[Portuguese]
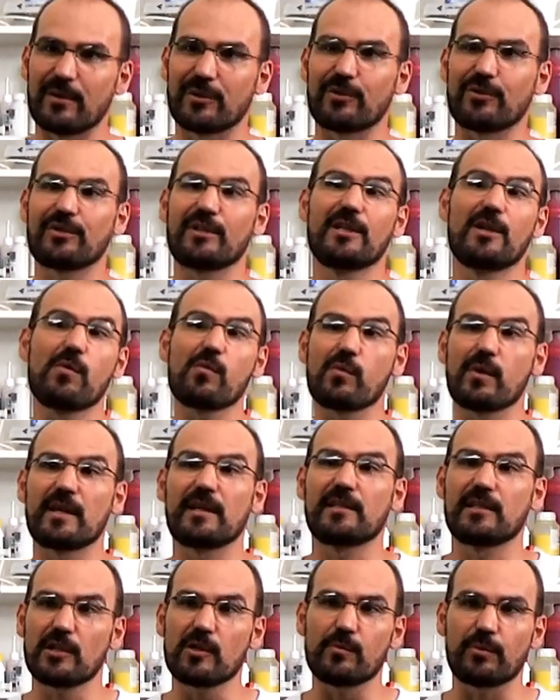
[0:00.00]
pessoas que não
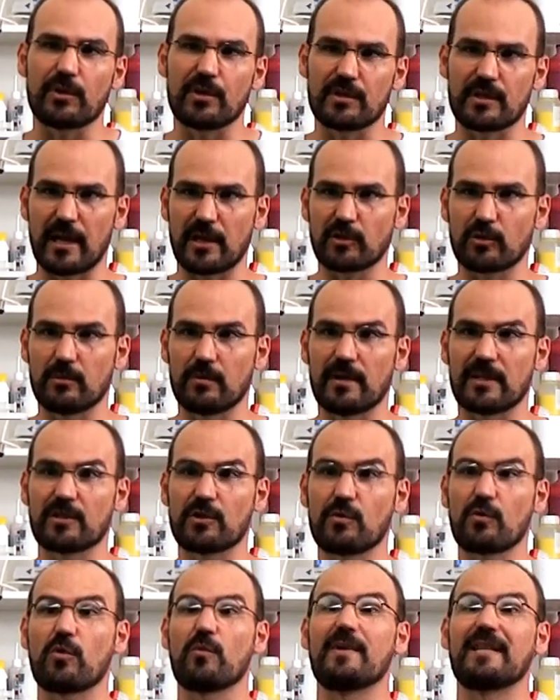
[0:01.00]
conheciam o processo de
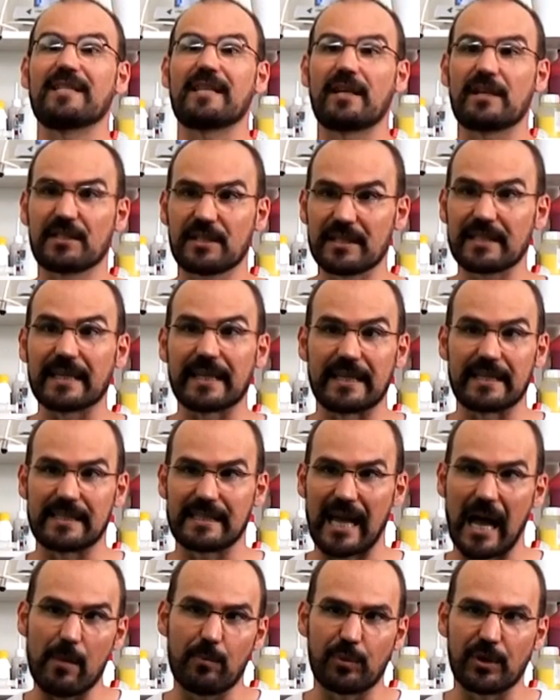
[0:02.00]
sublimação começaram a se
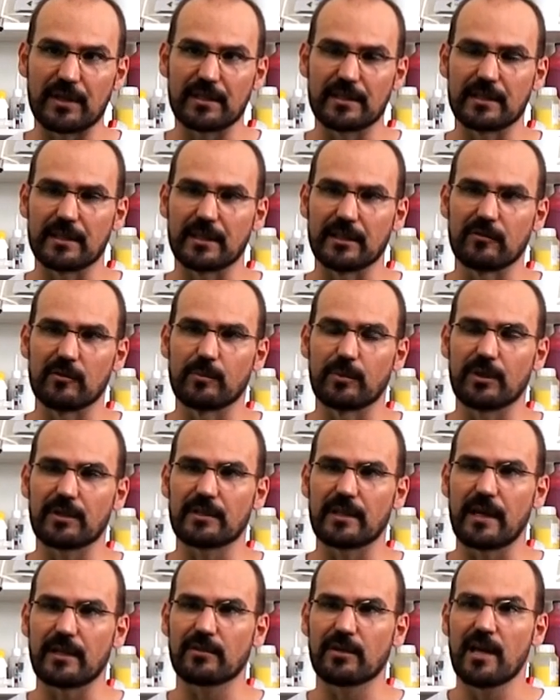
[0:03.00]
interessar por esse incrível
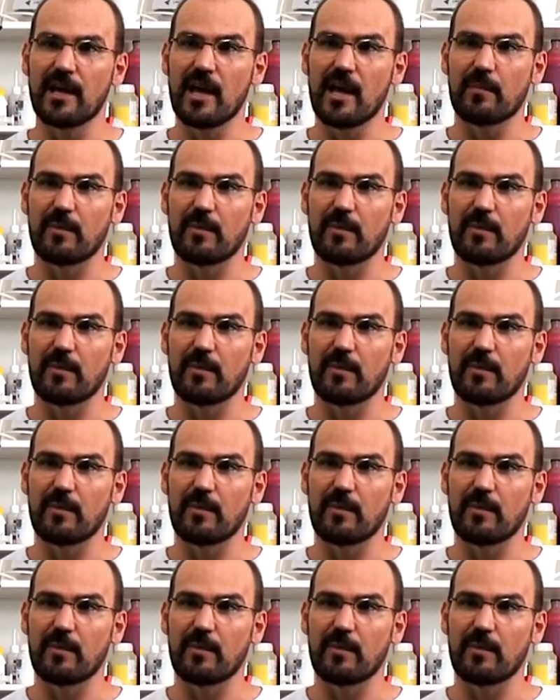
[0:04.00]
processo,